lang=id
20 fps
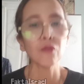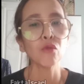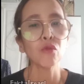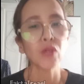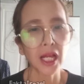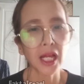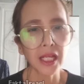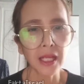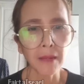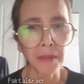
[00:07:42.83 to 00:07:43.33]
di
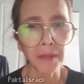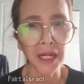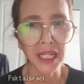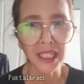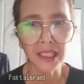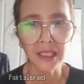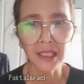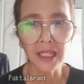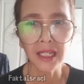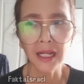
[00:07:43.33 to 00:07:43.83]
wilayah
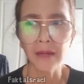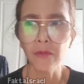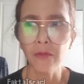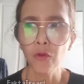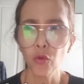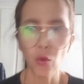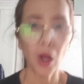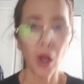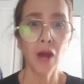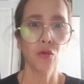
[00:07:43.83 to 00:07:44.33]
Palestina.
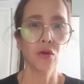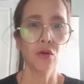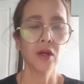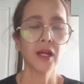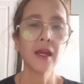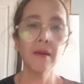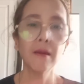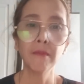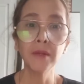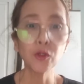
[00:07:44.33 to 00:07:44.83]
Wow,
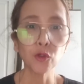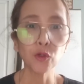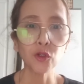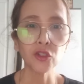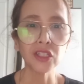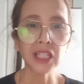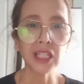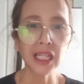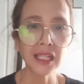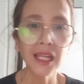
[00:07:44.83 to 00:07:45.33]

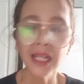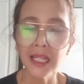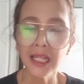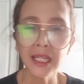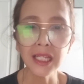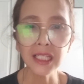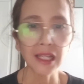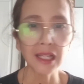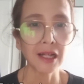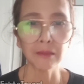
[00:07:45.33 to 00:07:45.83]
menurut saya
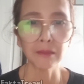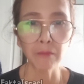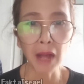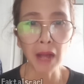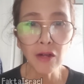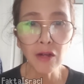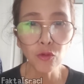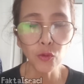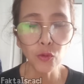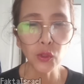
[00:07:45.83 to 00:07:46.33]
ini sangat
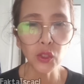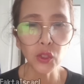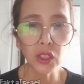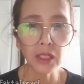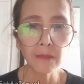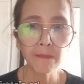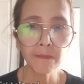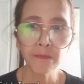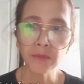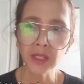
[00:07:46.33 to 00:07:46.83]
bagus.